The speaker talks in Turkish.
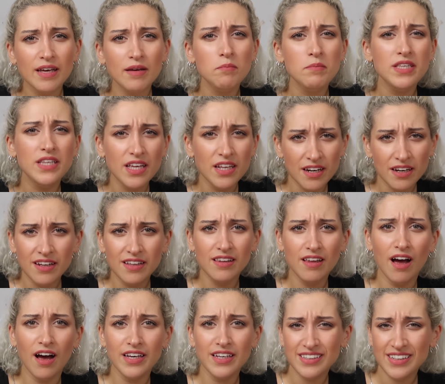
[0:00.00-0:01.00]
minerale
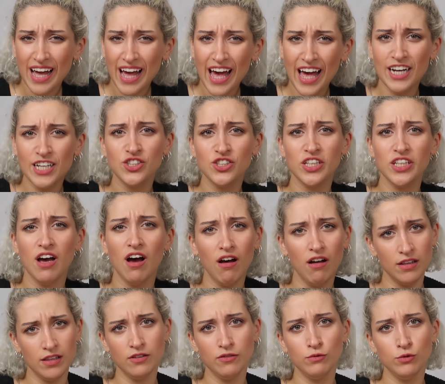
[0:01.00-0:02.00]
dair her şeyi
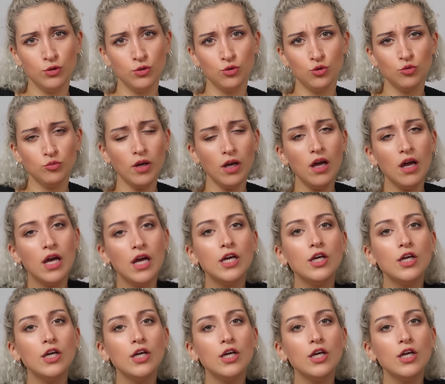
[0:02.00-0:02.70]
aldım vücuduma.